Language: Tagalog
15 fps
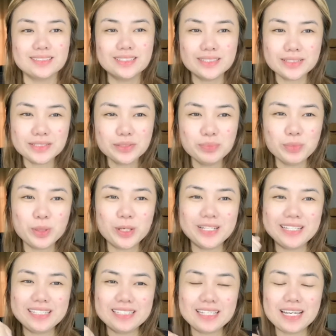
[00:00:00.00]
Good
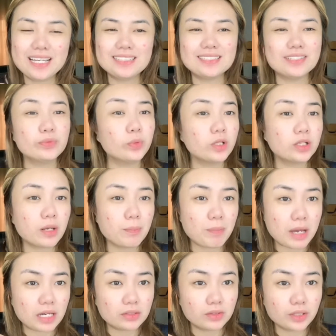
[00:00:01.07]
morning guys and welcome
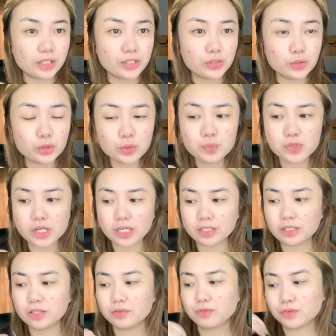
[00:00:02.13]
back to our YouTube
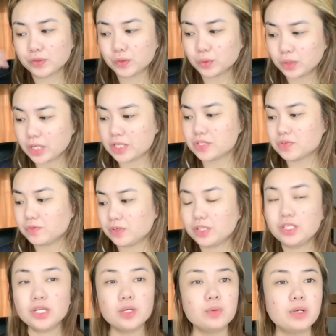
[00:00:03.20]
channel. For today's
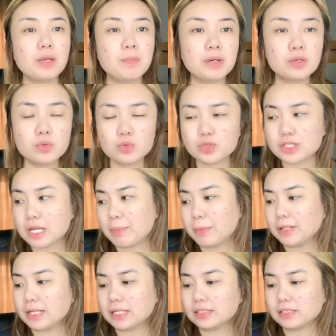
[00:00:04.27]
video, eh, pag-uusapan
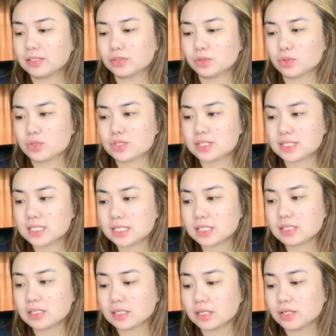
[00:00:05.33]
natin itong
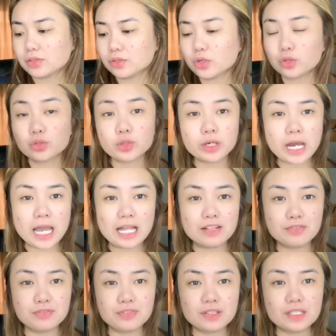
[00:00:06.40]
si Dr.
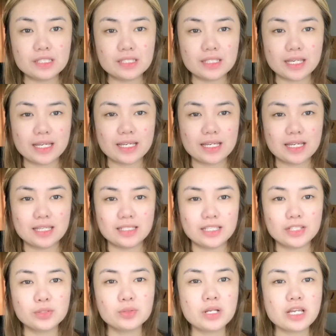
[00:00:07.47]
Alvin. Ayan.
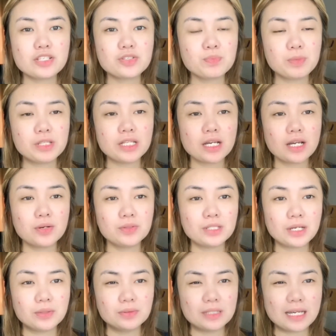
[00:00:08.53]
Ito guys, yung
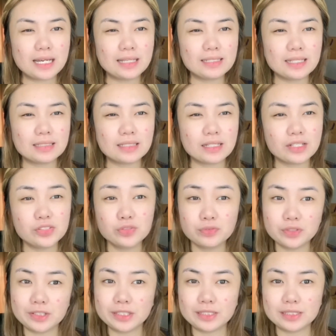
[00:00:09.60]
pinakauna-unahan yatang
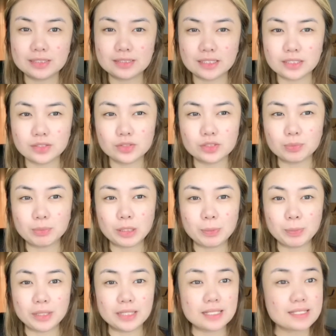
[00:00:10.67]
rejuvenating set dito sa
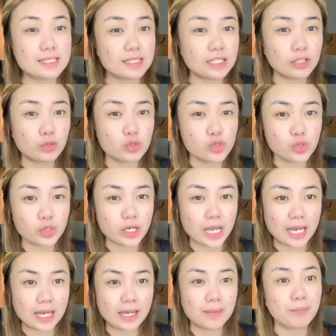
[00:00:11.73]
Pilipinas. Hindi ko sure
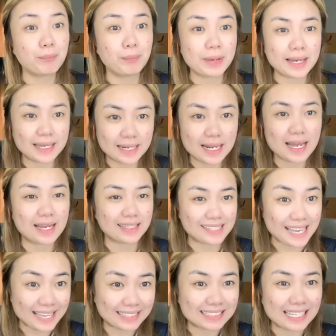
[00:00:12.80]
ha, parang
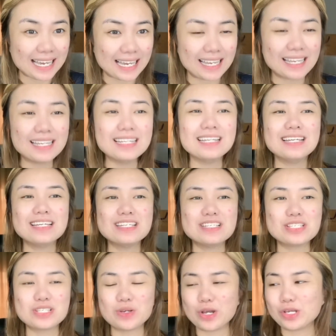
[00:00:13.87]
yata.
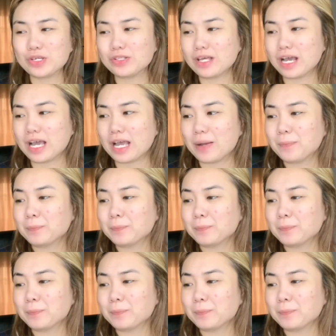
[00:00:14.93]
So, ayun na nga.